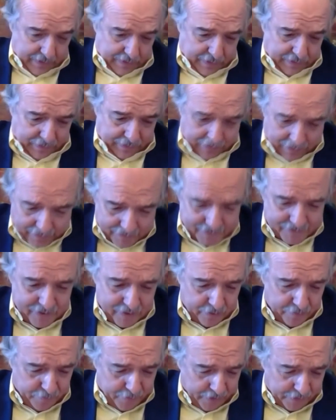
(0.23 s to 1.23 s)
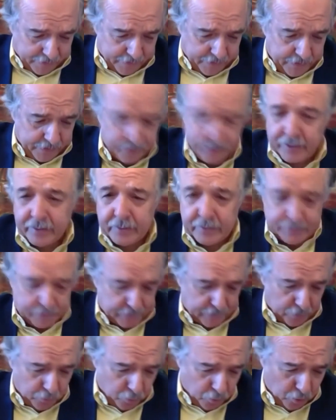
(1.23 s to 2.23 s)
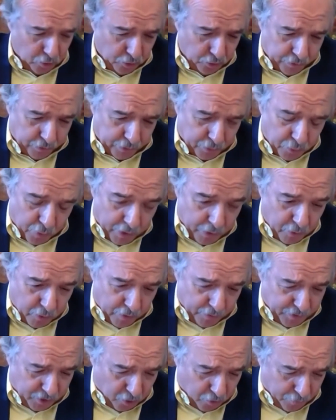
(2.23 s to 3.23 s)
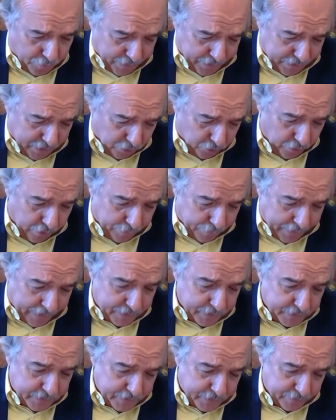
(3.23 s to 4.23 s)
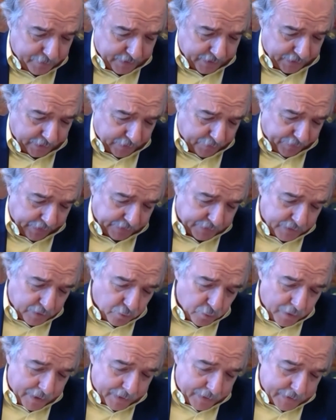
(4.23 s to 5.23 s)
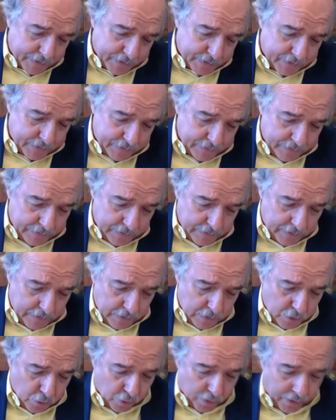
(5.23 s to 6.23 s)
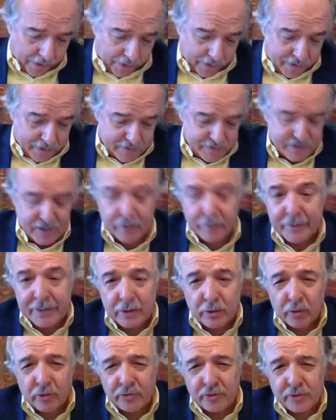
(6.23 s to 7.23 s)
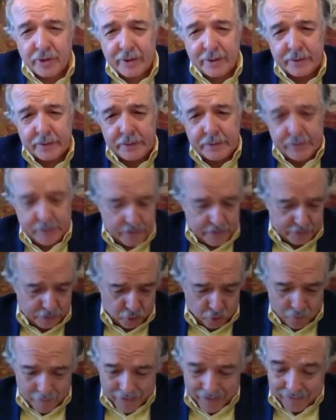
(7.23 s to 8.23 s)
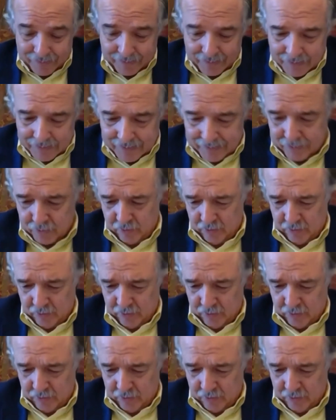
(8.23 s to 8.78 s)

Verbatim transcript: Gracias, Beatriz. Saludo de nuevo a mis compañeros de panel y de manera particular a Oscar García Mendoza y a Tomás Regalado.